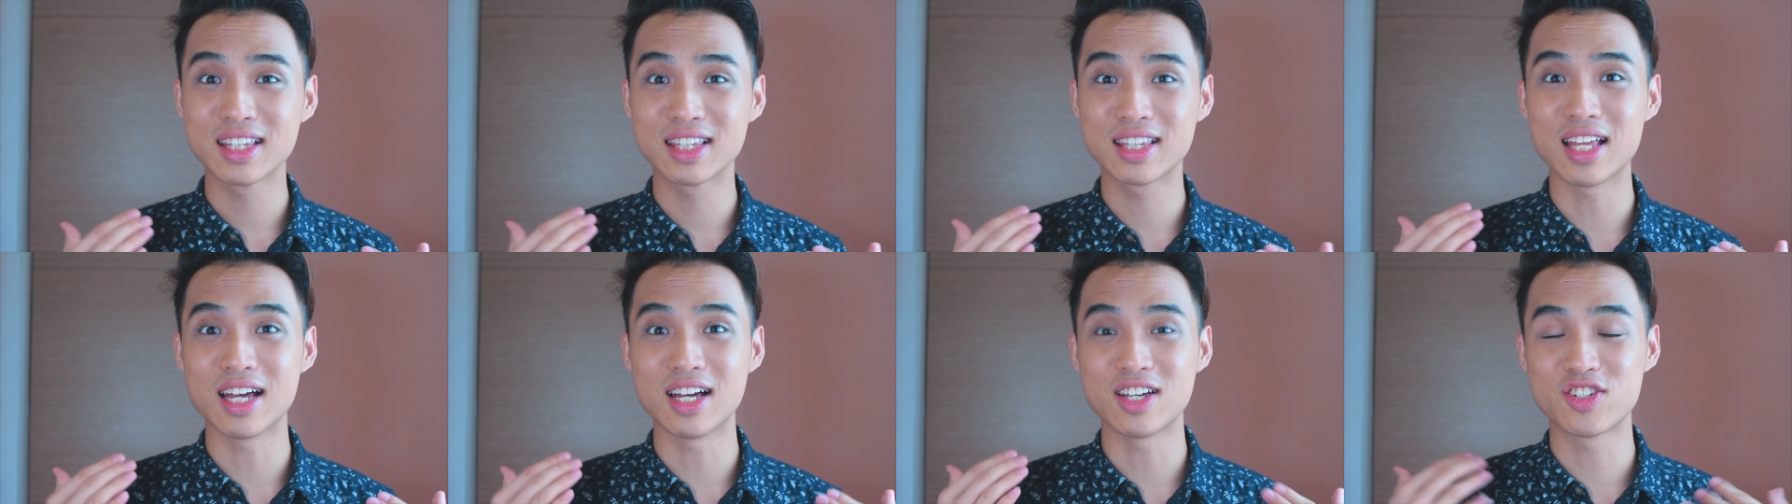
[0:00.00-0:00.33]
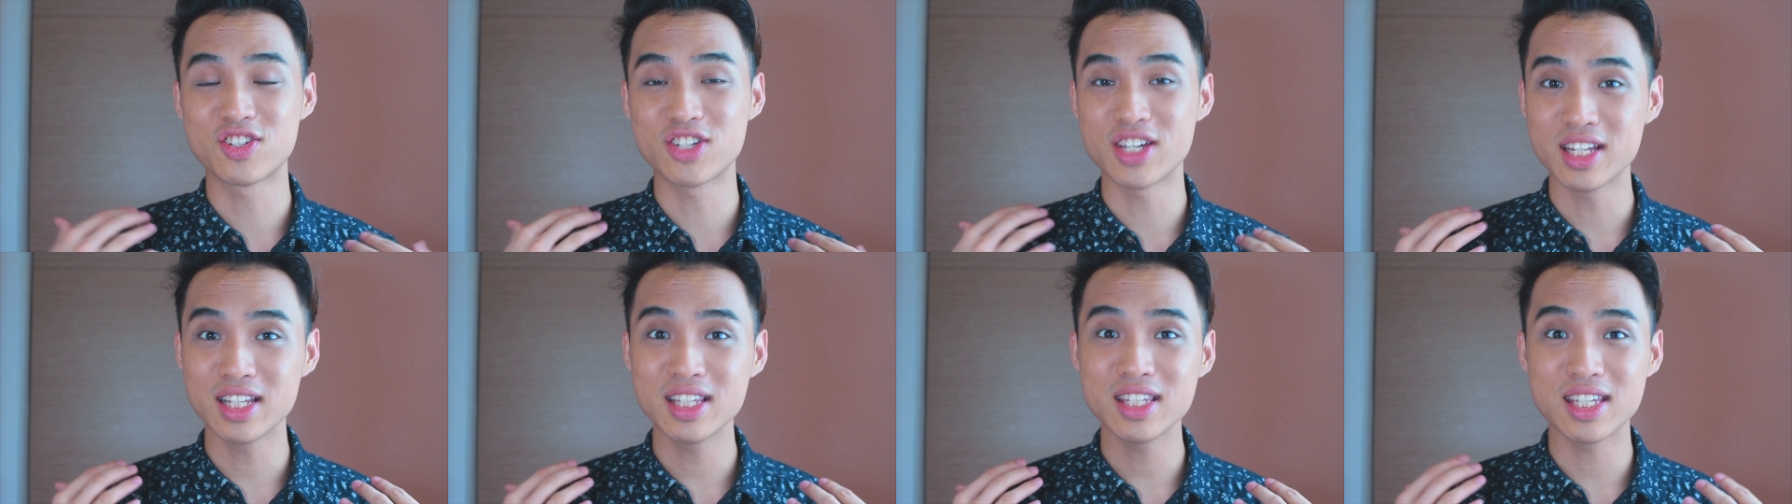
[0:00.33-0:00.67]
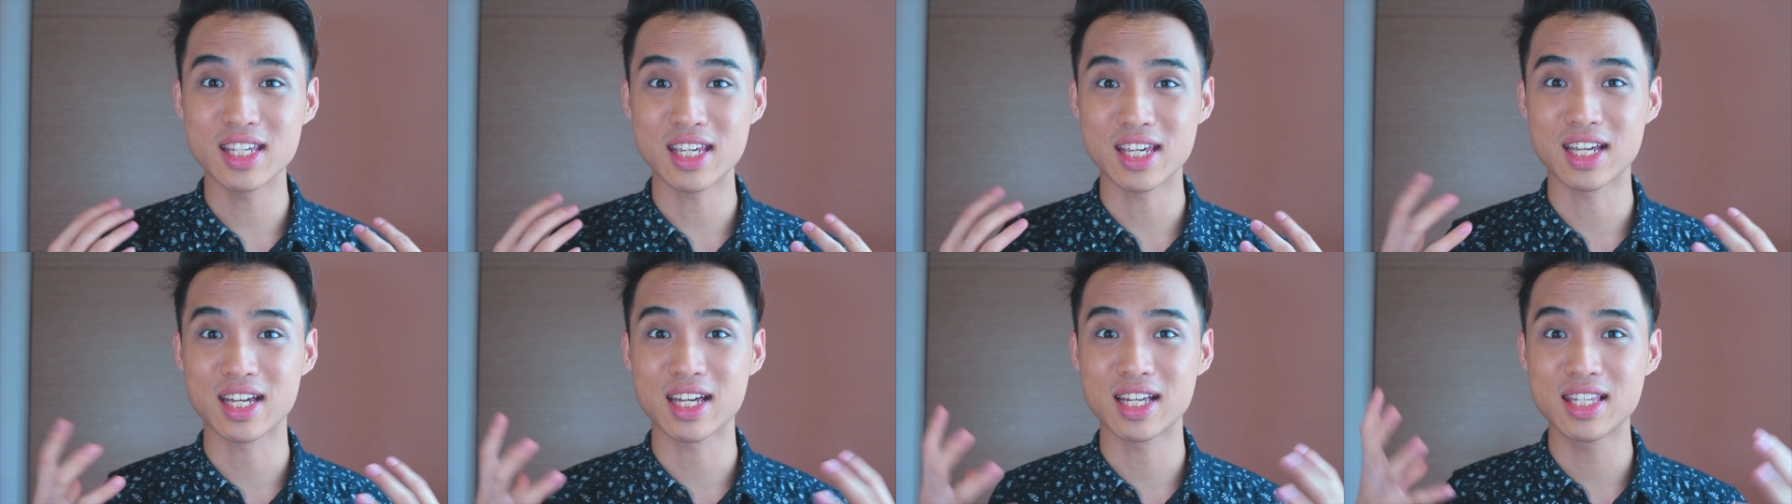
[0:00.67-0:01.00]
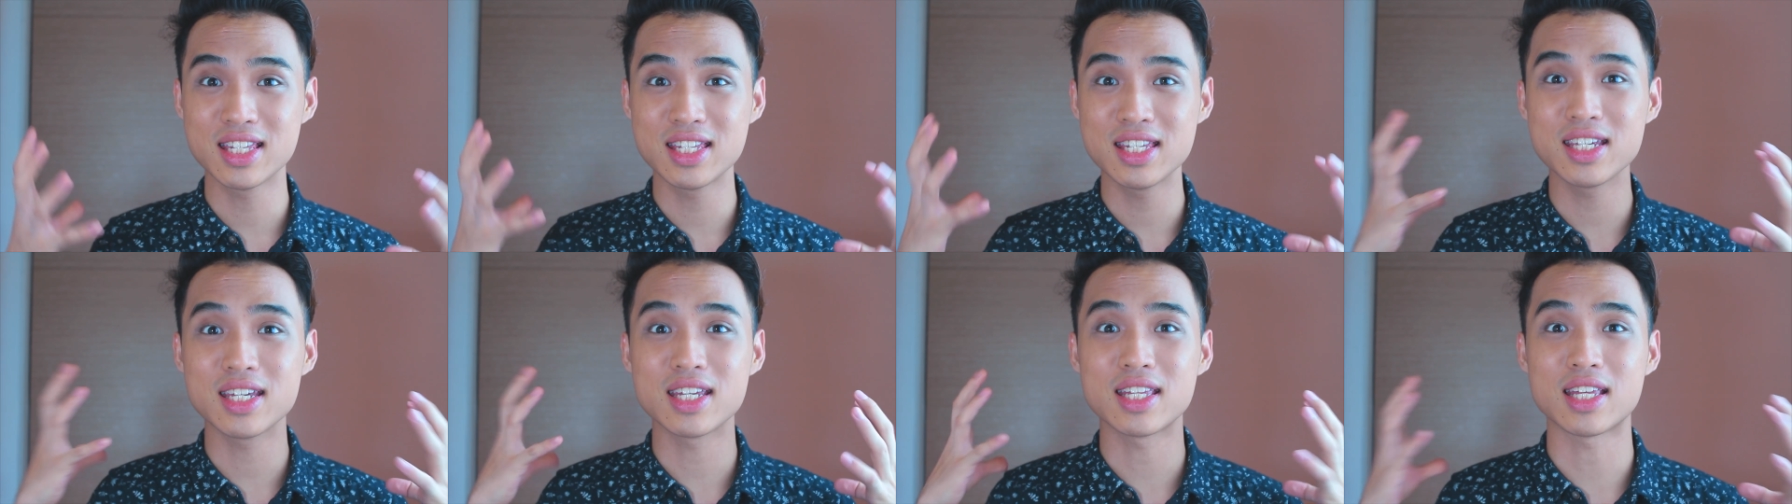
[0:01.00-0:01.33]
的身体跟
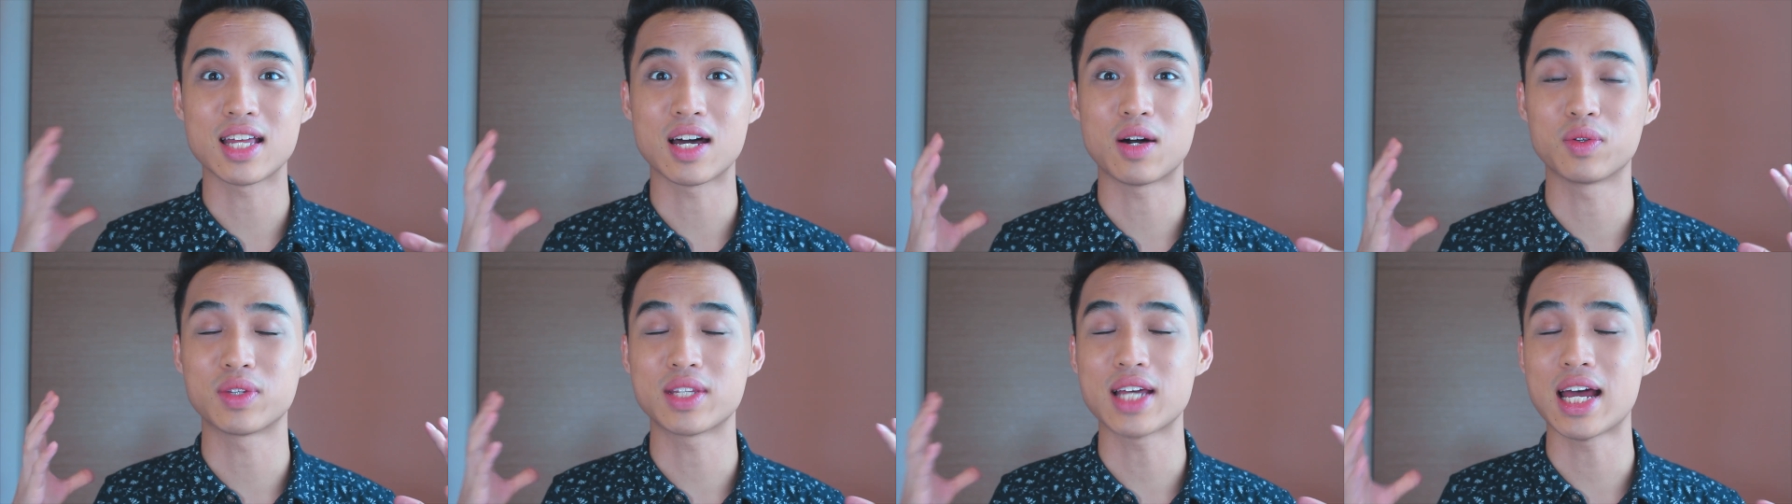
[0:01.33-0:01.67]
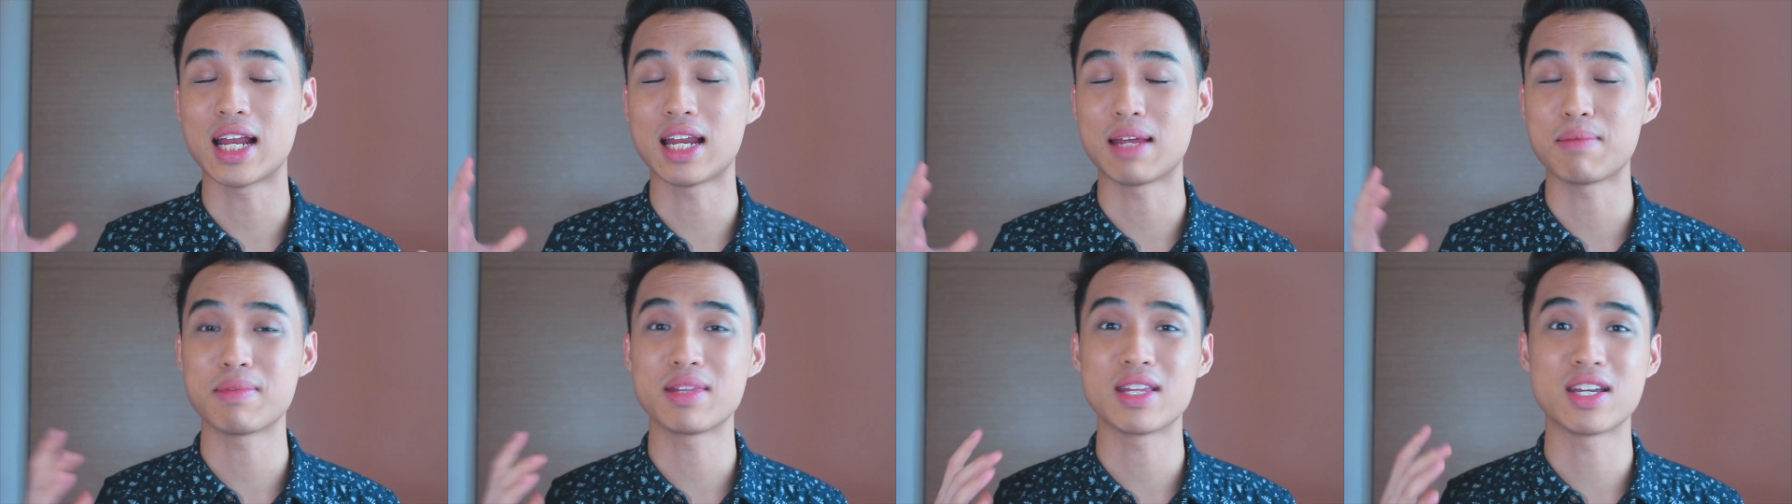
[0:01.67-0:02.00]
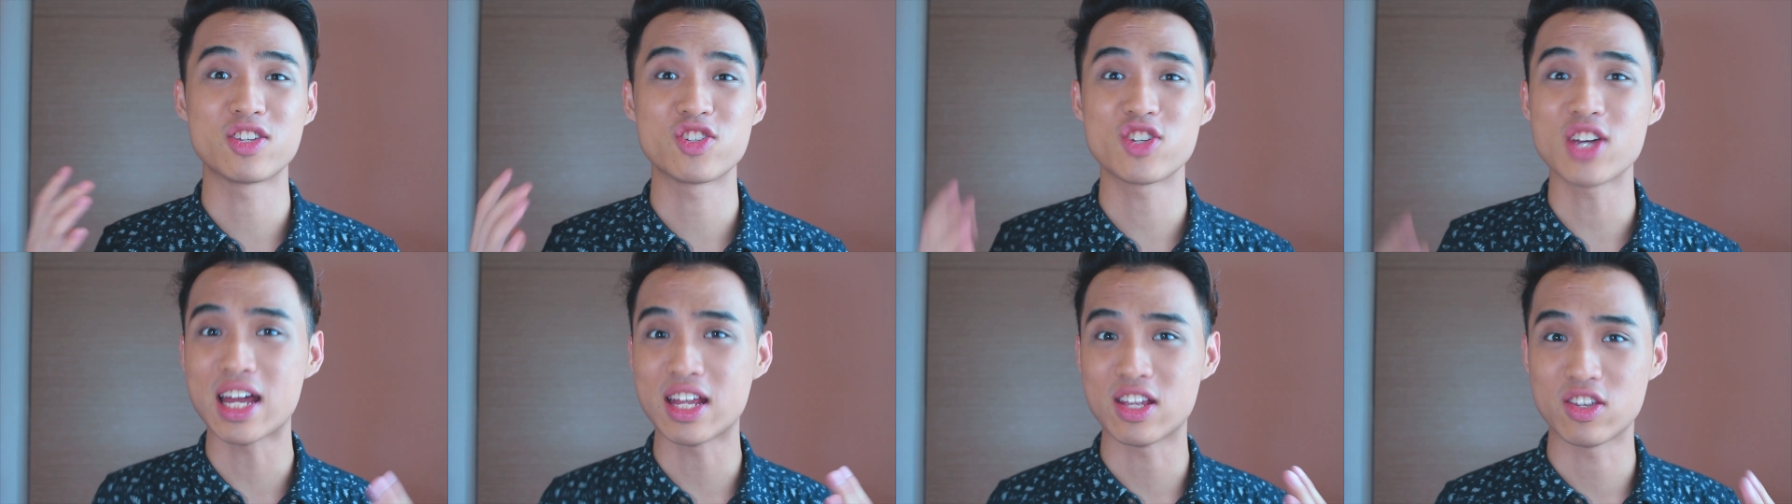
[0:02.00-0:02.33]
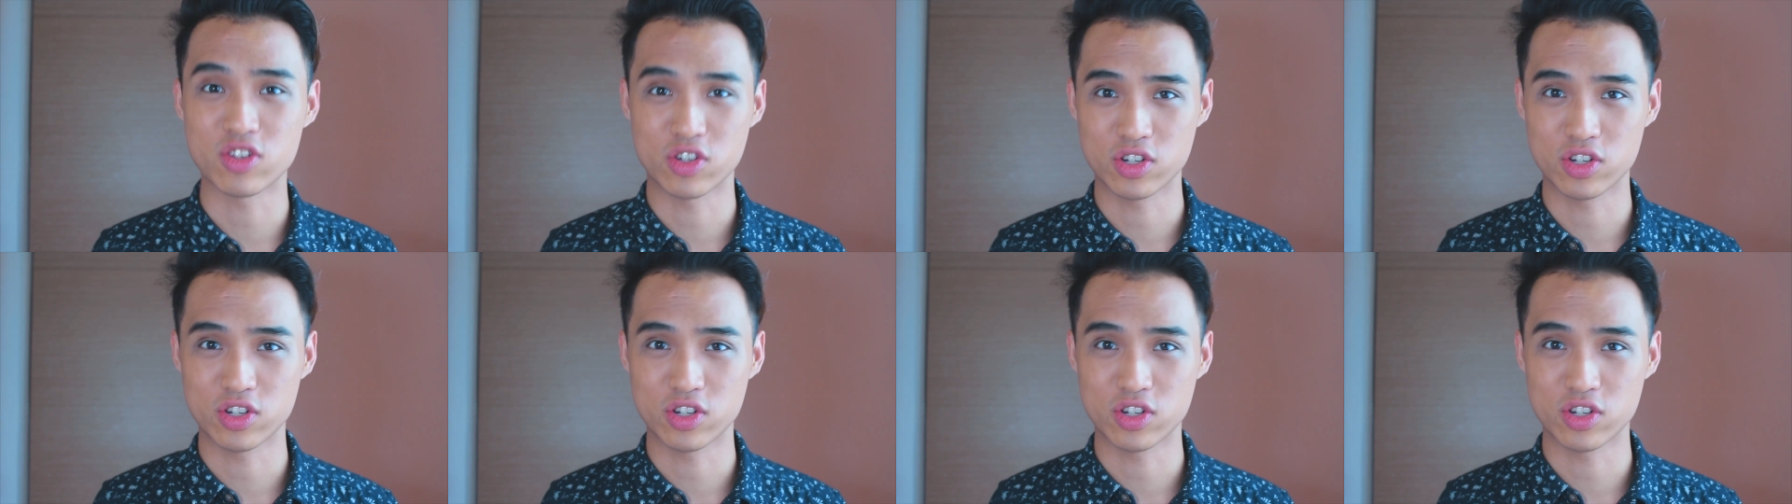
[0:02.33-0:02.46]
自己脑袋里面的战